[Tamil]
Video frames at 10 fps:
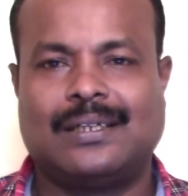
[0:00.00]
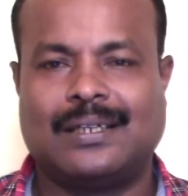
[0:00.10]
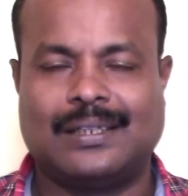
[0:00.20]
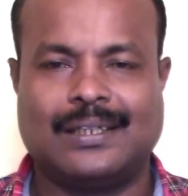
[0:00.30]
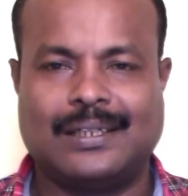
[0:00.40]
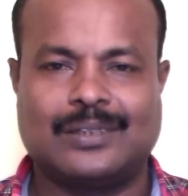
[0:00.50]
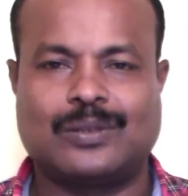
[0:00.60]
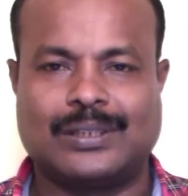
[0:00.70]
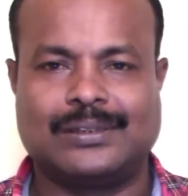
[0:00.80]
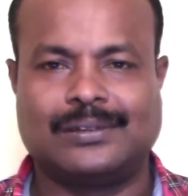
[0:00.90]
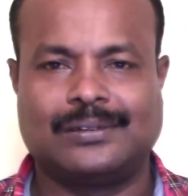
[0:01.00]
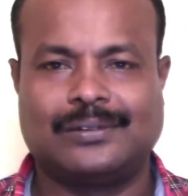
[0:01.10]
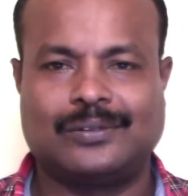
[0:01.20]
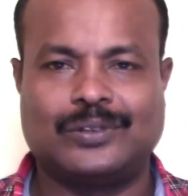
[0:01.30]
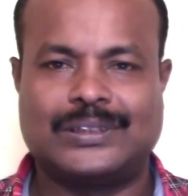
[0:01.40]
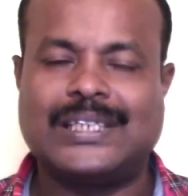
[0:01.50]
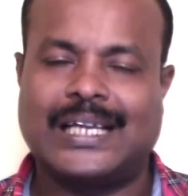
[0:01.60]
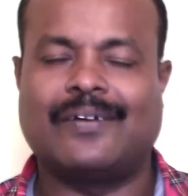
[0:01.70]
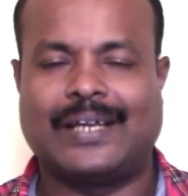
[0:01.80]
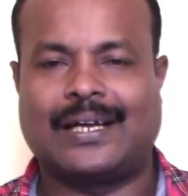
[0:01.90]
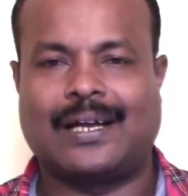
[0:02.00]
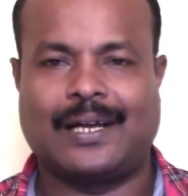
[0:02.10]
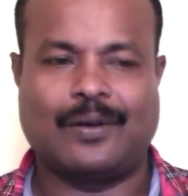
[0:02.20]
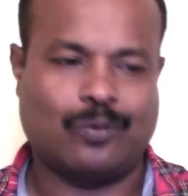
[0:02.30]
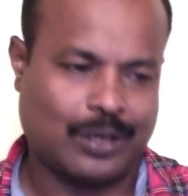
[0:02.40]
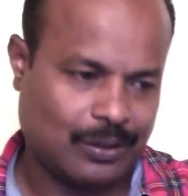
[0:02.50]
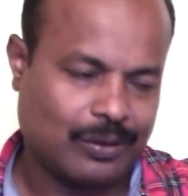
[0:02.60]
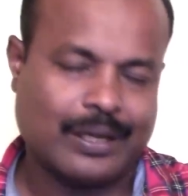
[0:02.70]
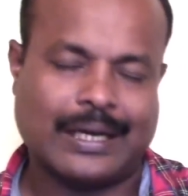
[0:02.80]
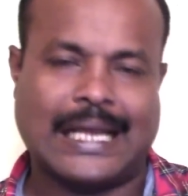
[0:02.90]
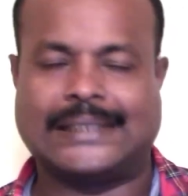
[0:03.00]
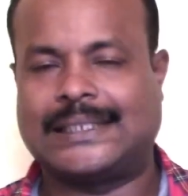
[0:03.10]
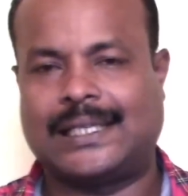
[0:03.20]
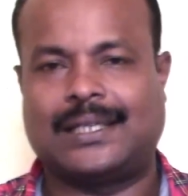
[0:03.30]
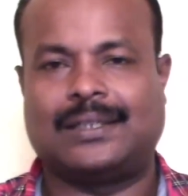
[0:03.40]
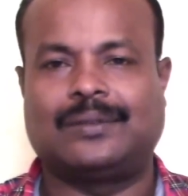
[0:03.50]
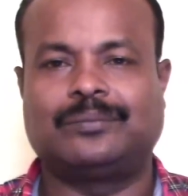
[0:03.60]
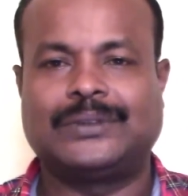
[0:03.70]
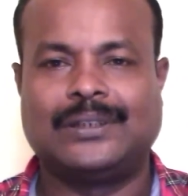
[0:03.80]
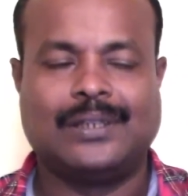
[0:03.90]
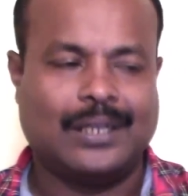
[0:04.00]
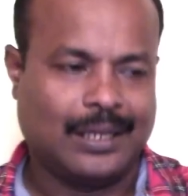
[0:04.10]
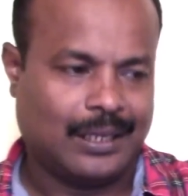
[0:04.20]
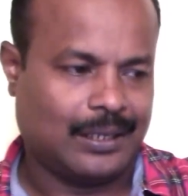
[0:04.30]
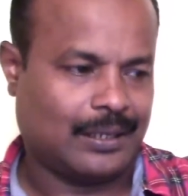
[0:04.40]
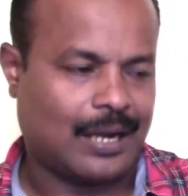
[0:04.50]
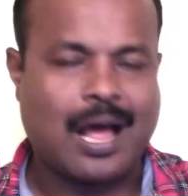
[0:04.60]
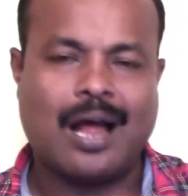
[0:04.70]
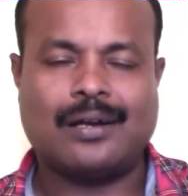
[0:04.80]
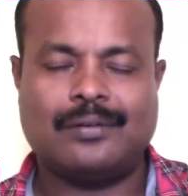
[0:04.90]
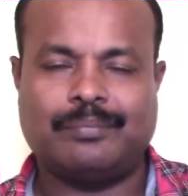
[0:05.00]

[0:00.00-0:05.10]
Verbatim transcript: அந்த என்ன சொல்கிறது கொஞ்சம் சிரிக்க வைக்கிறாங்க ஓரளவு ரிலாக்ஸ் ஆகிறாங்க நான்